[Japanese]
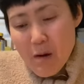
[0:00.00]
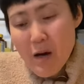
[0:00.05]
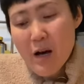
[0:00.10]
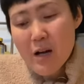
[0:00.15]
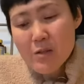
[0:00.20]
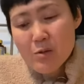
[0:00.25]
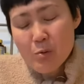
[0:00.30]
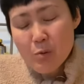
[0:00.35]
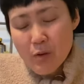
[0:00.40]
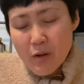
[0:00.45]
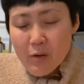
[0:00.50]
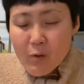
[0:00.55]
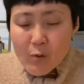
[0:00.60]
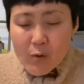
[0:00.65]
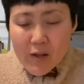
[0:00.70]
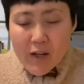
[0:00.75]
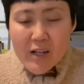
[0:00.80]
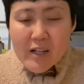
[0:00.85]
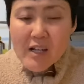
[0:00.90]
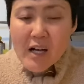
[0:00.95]
まあ、その保
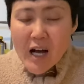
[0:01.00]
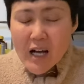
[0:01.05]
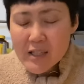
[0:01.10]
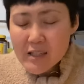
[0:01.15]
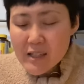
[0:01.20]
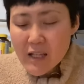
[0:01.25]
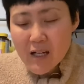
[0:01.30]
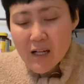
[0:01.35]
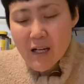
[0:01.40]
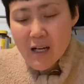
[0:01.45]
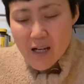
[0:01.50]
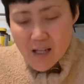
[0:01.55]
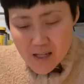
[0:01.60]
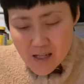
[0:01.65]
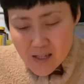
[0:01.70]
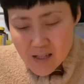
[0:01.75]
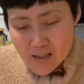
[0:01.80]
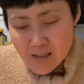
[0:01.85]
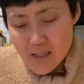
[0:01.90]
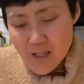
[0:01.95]
険があったか
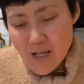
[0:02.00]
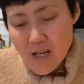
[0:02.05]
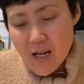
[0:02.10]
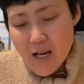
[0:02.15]
ら、